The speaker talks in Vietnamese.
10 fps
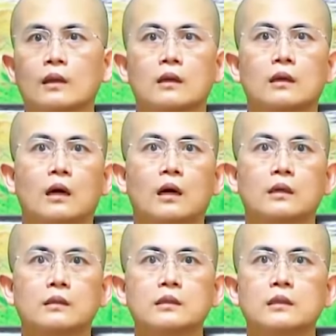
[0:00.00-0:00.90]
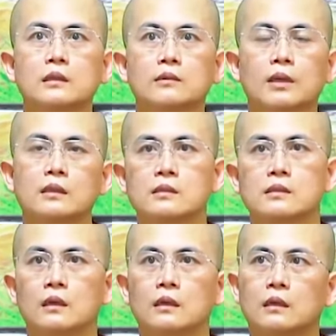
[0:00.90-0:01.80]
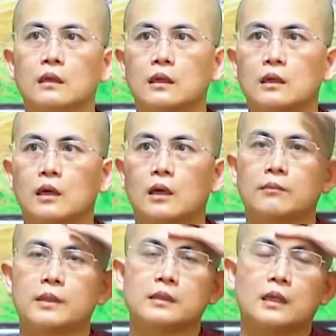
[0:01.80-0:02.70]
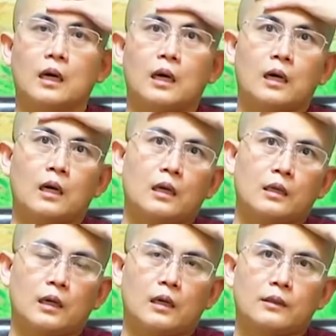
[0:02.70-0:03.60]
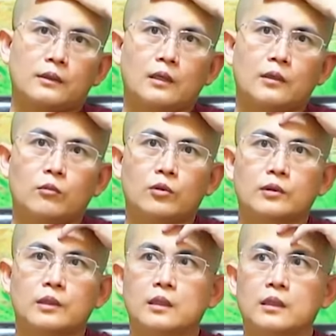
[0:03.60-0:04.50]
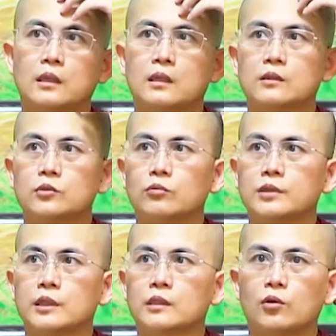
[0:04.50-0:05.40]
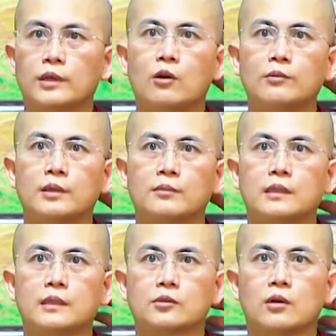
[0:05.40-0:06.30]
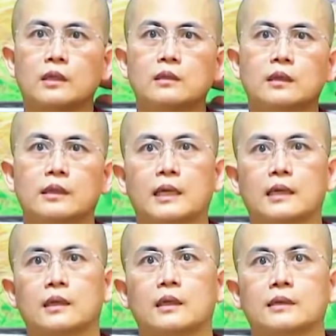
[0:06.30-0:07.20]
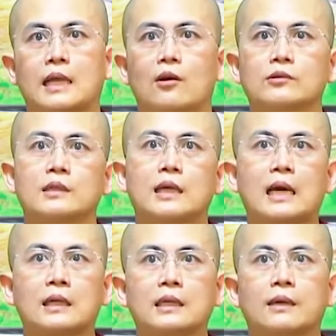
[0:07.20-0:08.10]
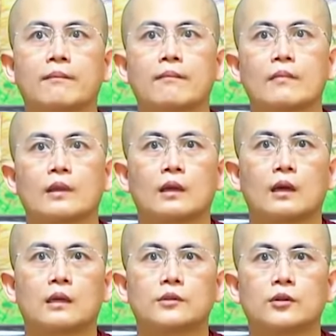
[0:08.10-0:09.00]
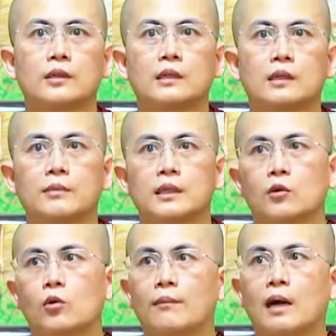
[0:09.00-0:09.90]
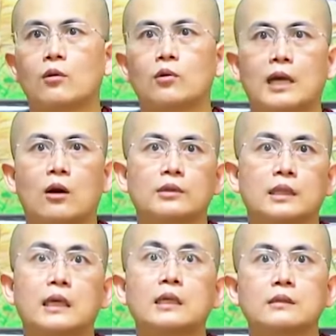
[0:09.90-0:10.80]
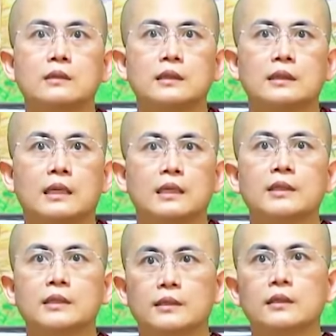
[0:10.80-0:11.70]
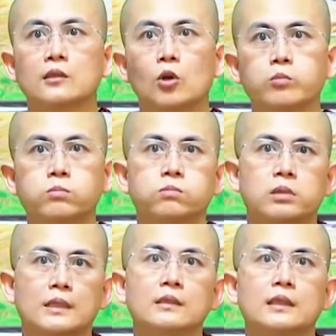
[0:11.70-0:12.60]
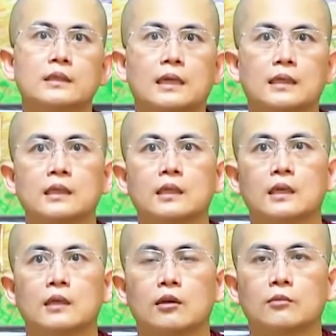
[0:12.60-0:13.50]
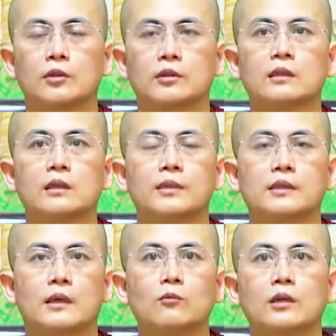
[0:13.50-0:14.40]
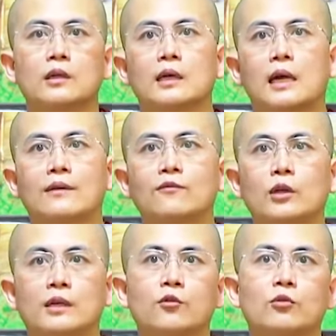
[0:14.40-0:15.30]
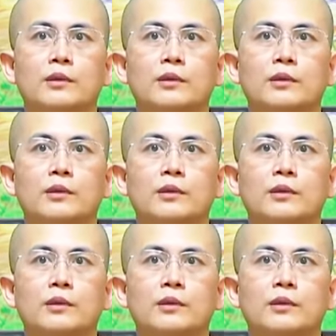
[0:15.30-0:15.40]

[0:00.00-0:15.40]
à, như bây giờ à, mình à, thấy một cái chúng sinh khổ đau mình biết rằng do cái người này là tạo những cái ác nghiệp à, cho nên là bị cái quả báo khổ đau thì đấy là như lý tác ý mình nhận thức đúng là như lý tác ý còn một cái người mình thấy một người an vui hạnh phúc